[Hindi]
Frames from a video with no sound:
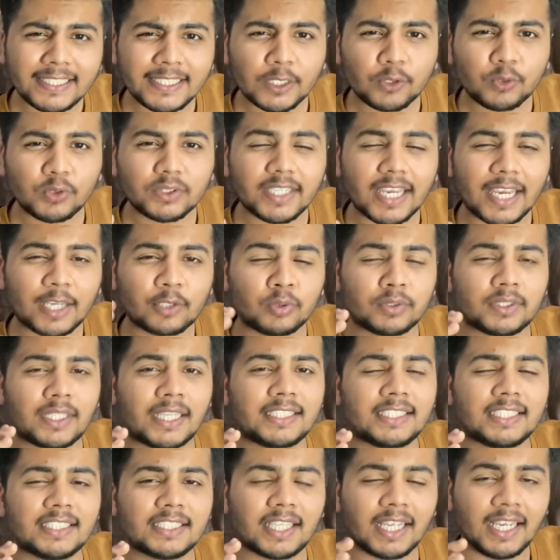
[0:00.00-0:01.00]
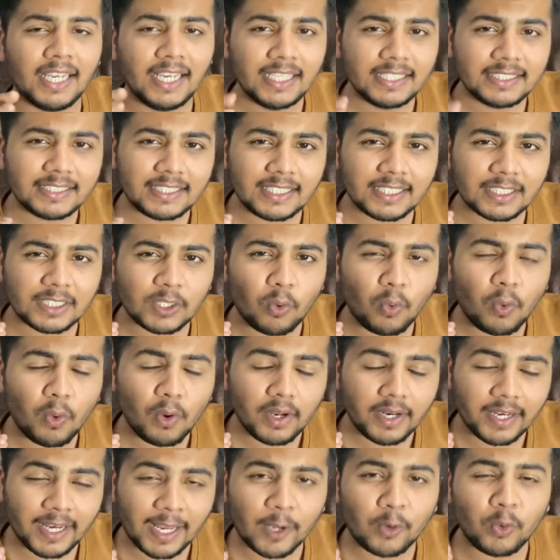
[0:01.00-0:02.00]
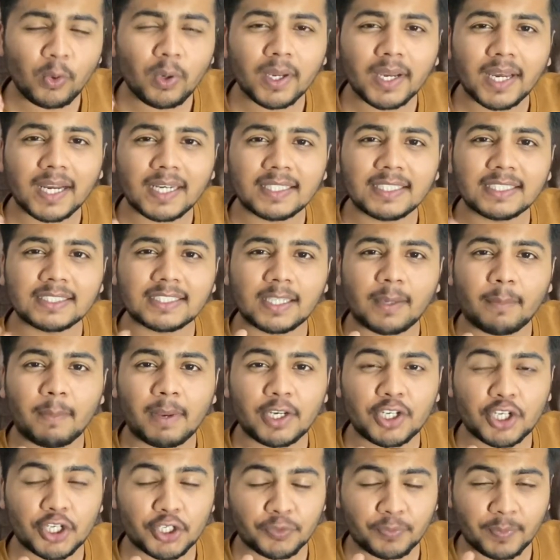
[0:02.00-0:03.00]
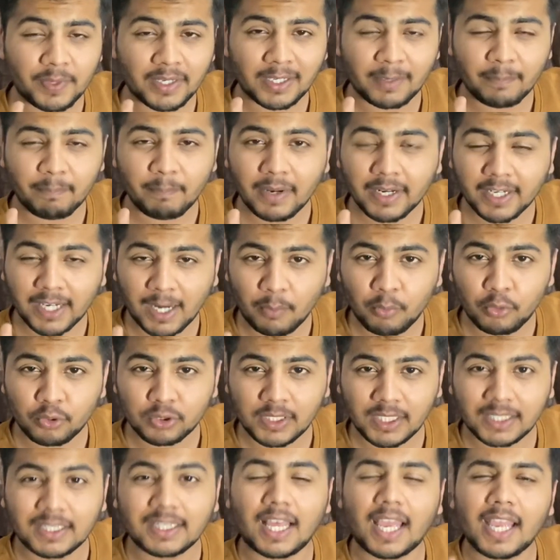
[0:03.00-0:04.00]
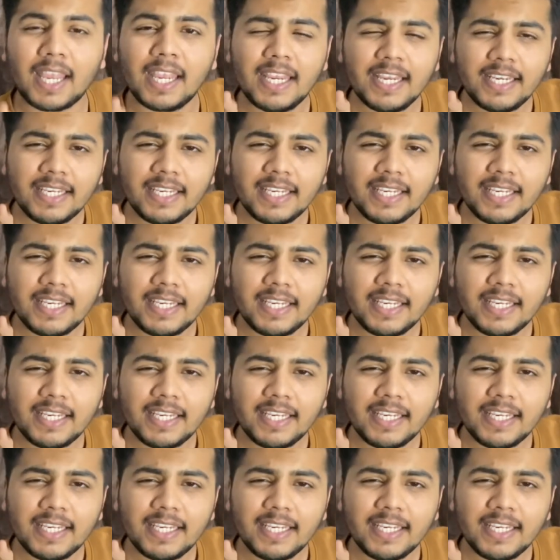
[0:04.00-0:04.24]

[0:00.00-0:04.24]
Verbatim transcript: ऐसी कुछ एक्सरसाइजेज है जिसको रेगुलर करने से हमारे चश्मे का नंबर कम हो सकता है